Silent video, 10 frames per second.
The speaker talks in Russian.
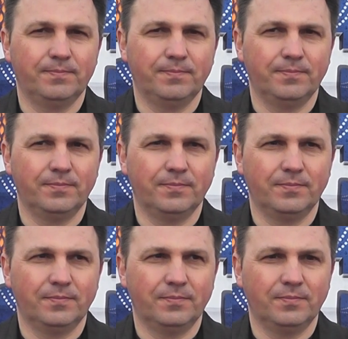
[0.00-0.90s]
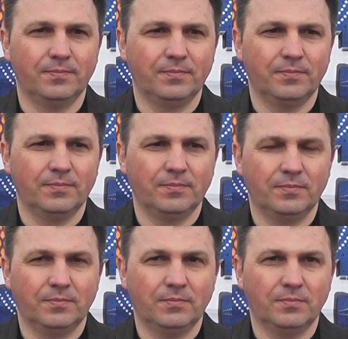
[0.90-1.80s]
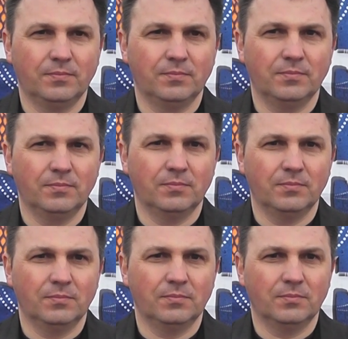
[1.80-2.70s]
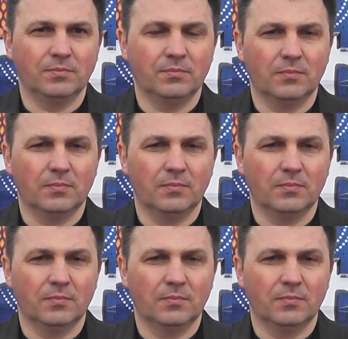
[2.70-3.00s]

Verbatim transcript: Какие задачи руководство ставило перед командой на этот турнир?